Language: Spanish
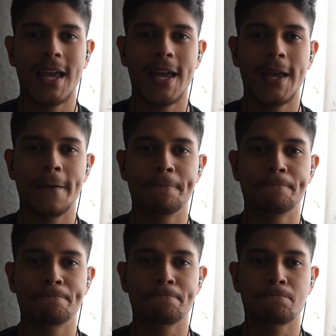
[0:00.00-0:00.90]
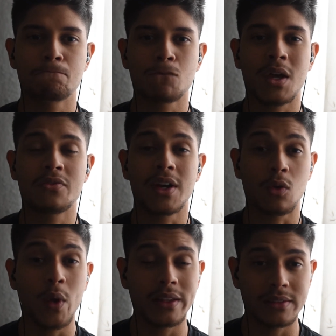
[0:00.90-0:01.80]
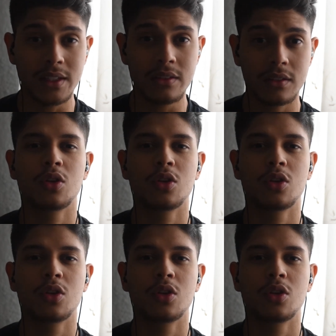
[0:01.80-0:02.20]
em, frecuentes.